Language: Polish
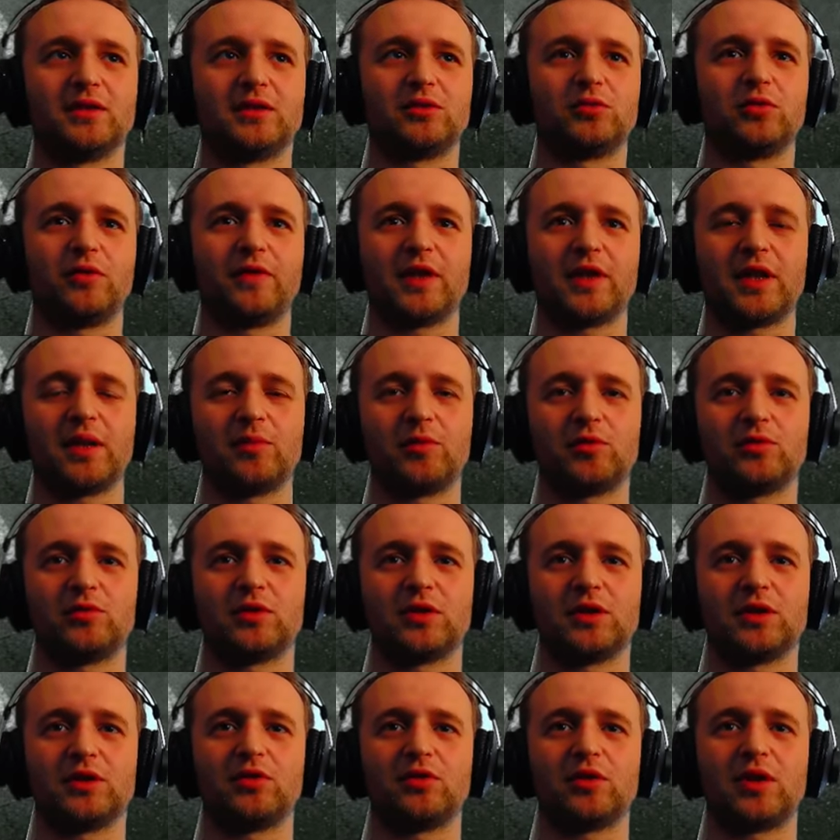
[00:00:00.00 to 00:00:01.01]
człowiekiem,
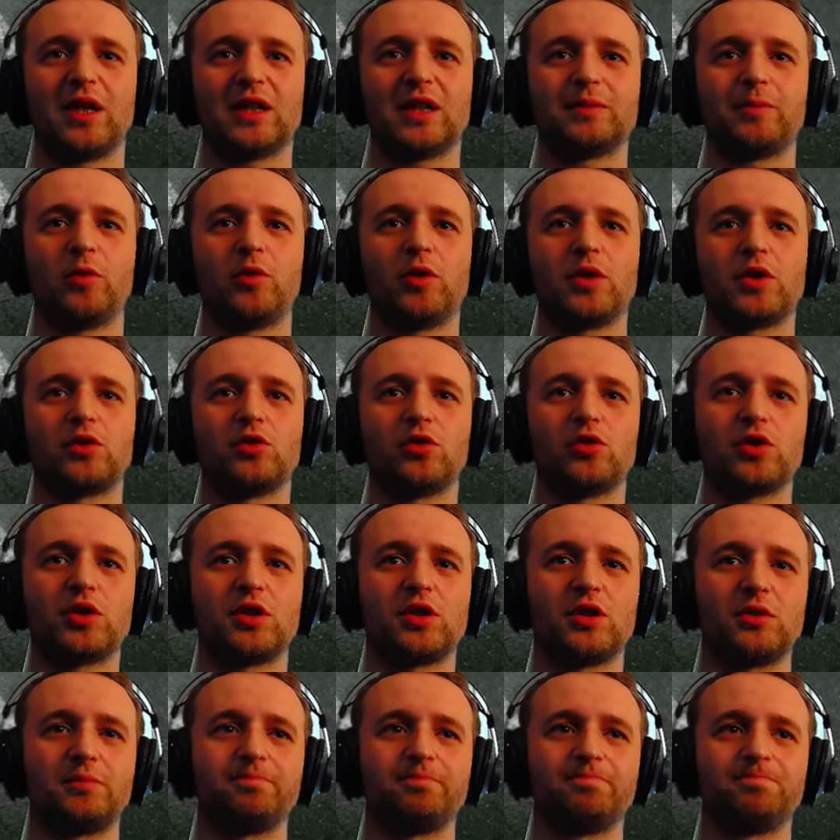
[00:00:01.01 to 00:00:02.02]
który no, dla
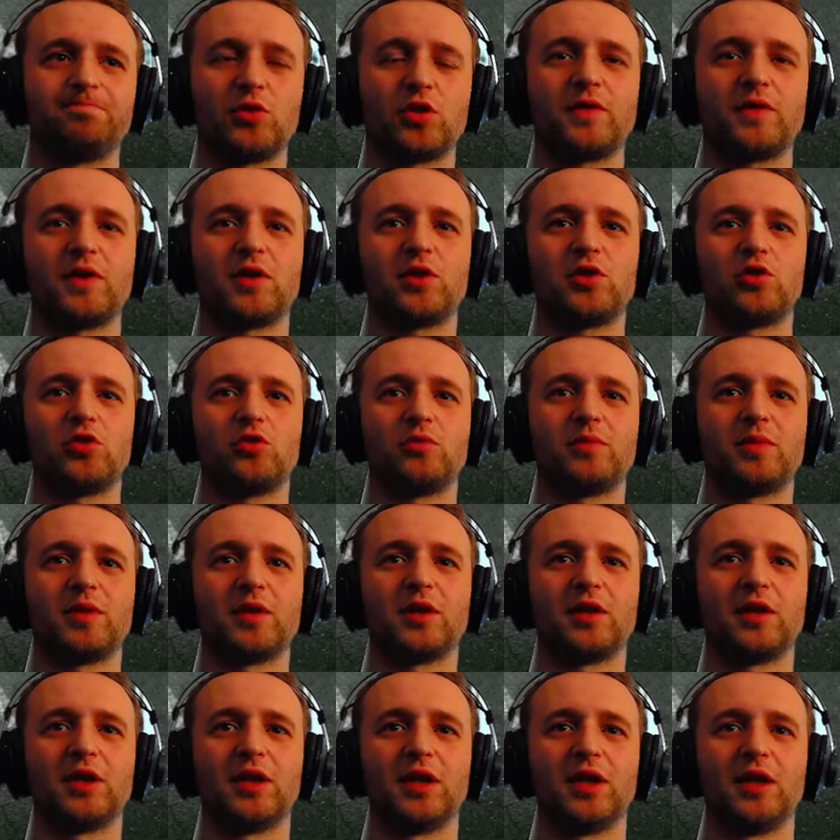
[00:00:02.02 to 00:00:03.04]
społeczności
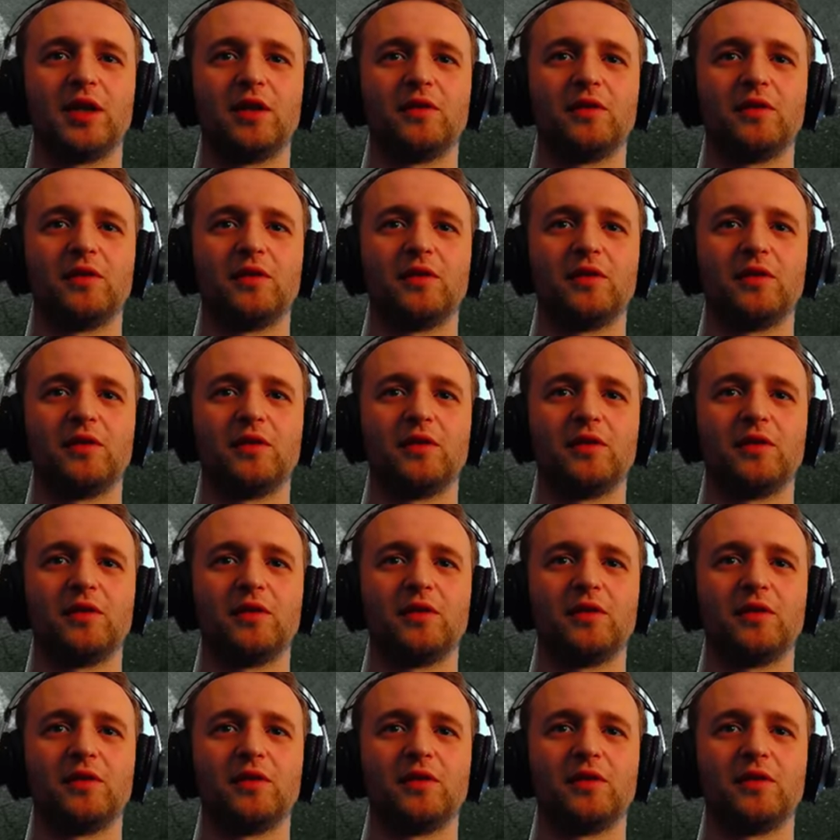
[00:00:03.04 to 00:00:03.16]
poświęciłby